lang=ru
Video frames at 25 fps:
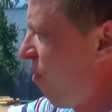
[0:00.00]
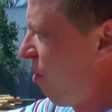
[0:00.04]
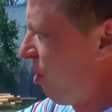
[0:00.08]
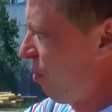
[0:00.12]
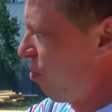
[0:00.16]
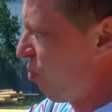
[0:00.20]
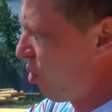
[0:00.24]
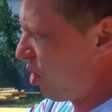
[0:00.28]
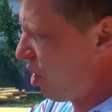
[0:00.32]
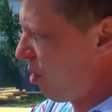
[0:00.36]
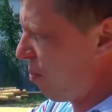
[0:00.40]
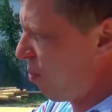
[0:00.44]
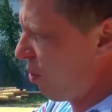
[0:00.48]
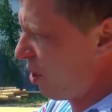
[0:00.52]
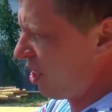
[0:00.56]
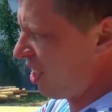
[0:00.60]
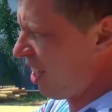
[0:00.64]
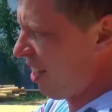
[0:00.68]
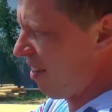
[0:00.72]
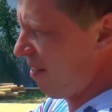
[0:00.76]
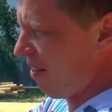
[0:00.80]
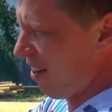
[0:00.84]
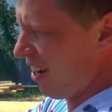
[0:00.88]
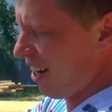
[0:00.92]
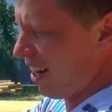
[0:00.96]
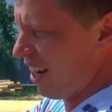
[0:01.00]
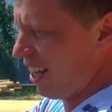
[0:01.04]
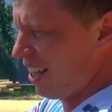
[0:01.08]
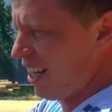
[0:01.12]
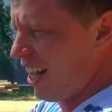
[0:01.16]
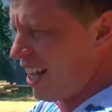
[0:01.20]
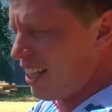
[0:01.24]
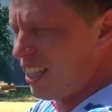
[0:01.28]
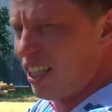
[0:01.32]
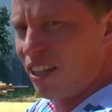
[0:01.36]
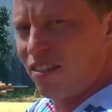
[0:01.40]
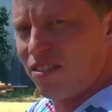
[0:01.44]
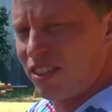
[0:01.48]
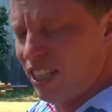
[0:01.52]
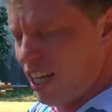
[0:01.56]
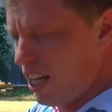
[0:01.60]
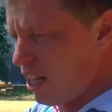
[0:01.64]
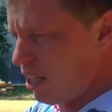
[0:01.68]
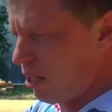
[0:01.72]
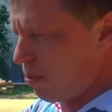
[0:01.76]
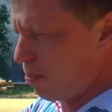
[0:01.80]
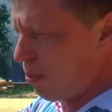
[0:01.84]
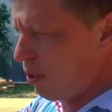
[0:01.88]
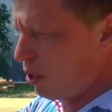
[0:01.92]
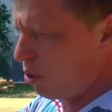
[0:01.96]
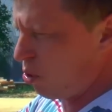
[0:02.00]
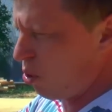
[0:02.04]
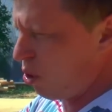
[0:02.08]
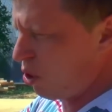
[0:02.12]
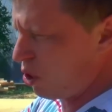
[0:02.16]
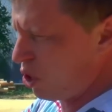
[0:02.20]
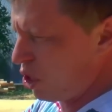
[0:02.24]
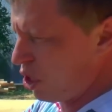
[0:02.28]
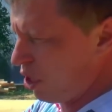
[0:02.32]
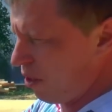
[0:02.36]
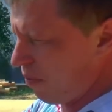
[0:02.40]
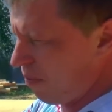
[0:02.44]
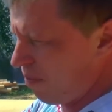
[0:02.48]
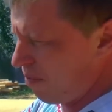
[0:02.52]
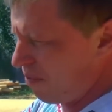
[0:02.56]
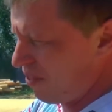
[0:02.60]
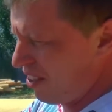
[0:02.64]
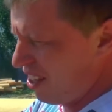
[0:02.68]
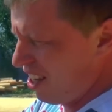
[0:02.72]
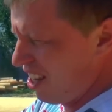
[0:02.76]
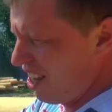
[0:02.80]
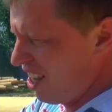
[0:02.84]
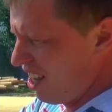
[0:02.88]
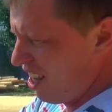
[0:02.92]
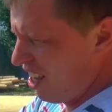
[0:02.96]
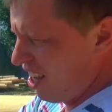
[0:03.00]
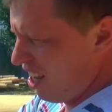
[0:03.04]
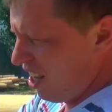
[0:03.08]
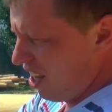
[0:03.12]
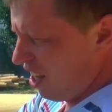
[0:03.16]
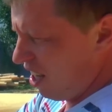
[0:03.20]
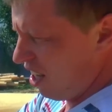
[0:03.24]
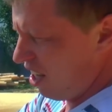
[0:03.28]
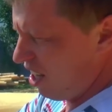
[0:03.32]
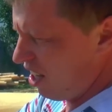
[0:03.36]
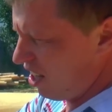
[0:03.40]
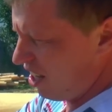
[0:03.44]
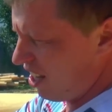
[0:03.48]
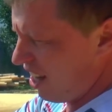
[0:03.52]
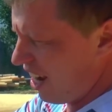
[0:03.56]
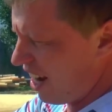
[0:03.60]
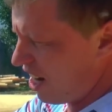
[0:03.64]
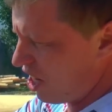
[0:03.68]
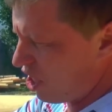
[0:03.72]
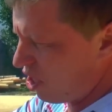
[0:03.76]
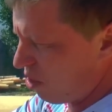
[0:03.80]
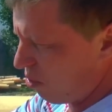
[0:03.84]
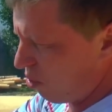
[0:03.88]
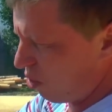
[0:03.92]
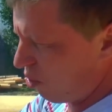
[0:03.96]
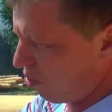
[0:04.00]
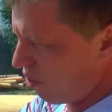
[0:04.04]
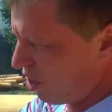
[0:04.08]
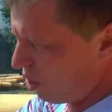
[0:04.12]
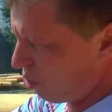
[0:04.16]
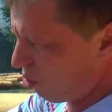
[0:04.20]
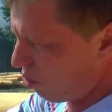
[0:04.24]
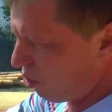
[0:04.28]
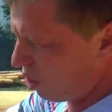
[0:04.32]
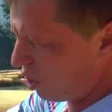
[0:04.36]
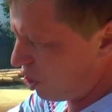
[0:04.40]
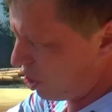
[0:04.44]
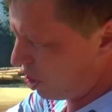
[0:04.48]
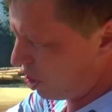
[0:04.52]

провод. Можно просто канатик взять потолще. И дальше вот в эту